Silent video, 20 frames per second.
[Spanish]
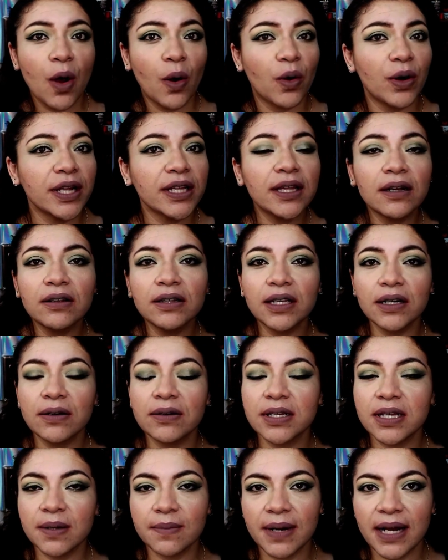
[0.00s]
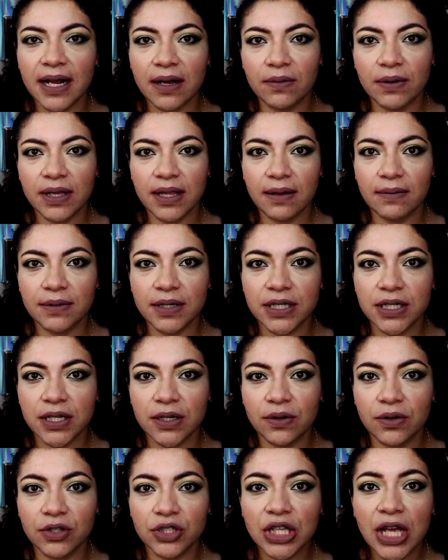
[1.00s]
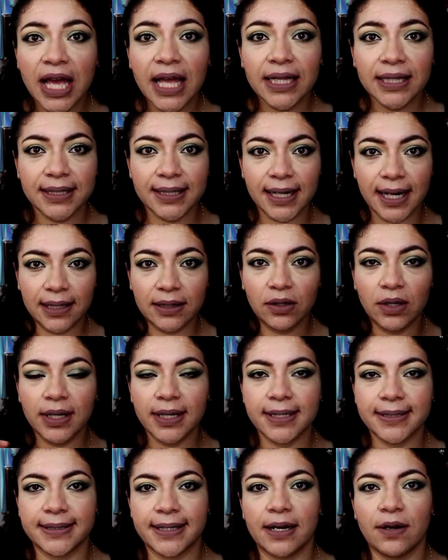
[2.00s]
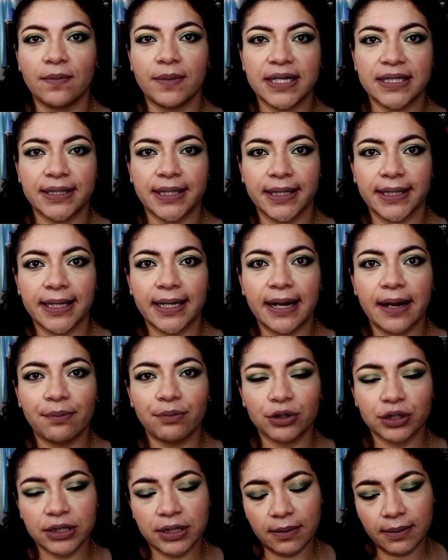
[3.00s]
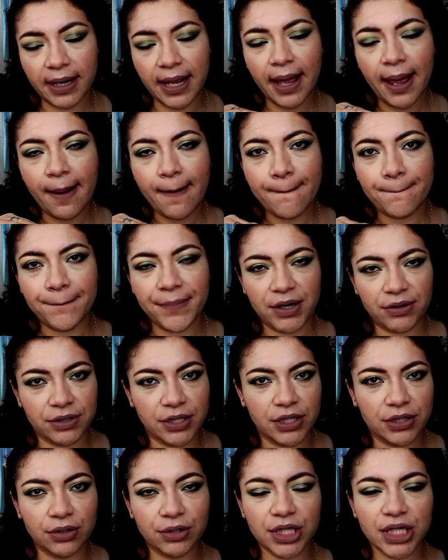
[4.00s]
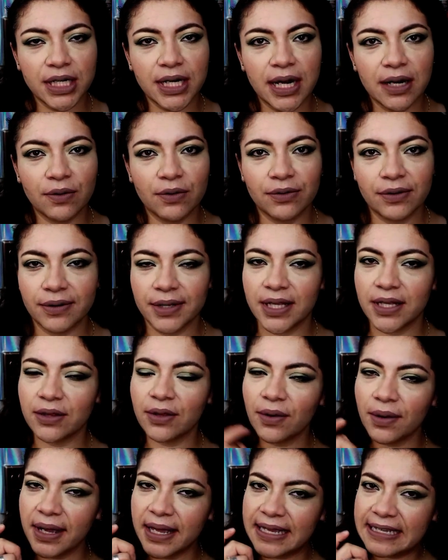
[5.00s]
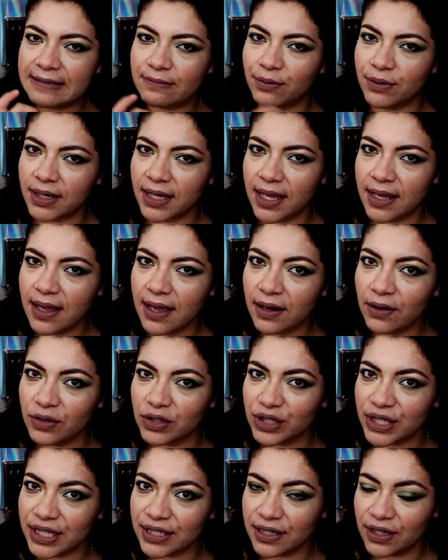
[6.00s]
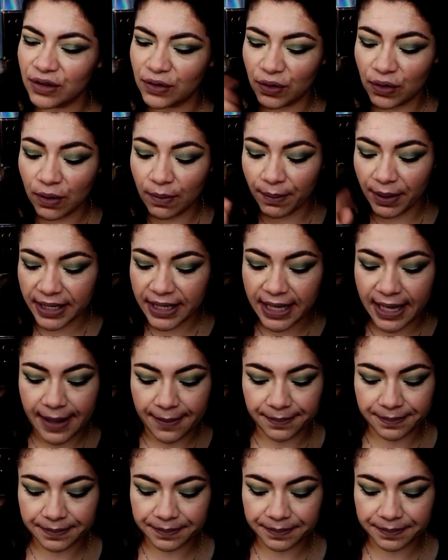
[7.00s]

Ahorita no tengo quien me la cuide, mis chicos. Trato de que esté lo más tranquila posible, pero si escuchan algún ruidito es porque ella nos está haciendo compañía.